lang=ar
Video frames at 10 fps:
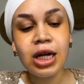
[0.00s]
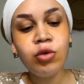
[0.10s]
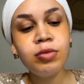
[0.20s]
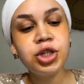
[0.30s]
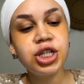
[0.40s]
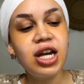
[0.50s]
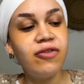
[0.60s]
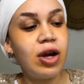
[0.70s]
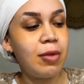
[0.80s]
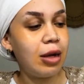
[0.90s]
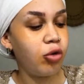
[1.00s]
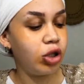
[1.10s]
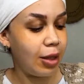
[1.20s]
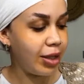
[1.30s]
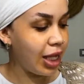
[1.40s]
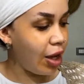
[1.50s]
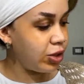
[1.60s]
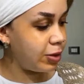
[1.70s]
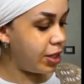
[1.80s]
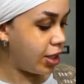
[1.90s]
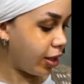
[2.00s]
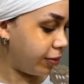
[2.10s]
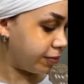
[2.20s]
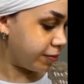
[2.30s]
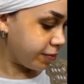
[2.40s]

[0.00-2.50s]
ليمون مش نافع مع المجتمع ده عاوز بيره